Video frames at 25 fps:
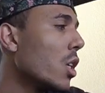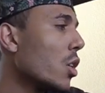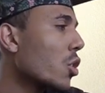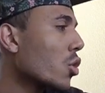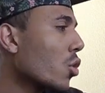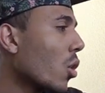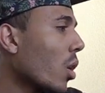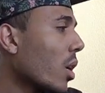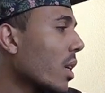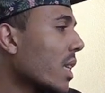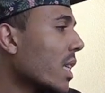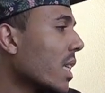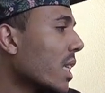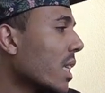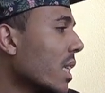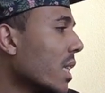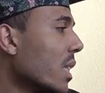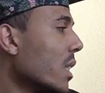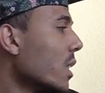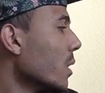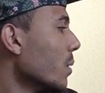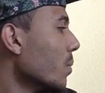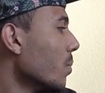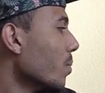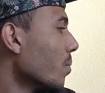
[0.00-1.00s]
Só
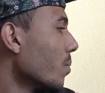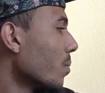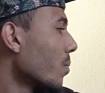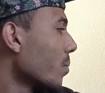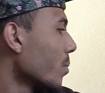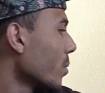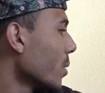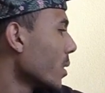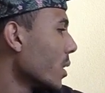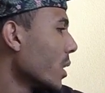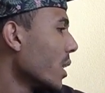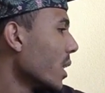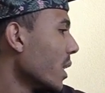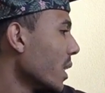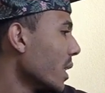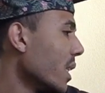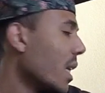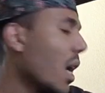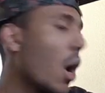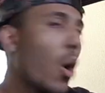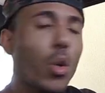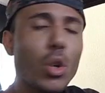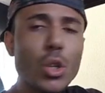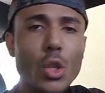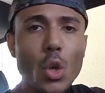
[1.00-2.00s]
que
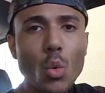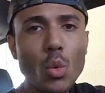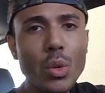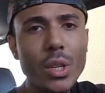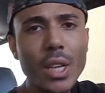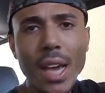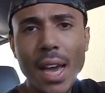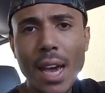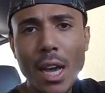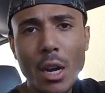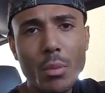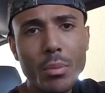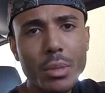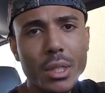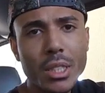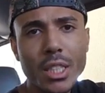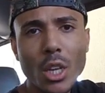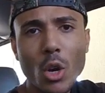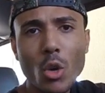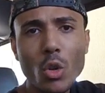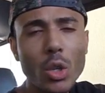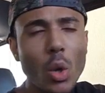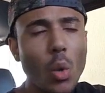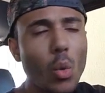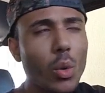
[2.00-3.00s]
é o que eu quero, mano.
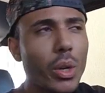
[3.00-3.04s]
É o que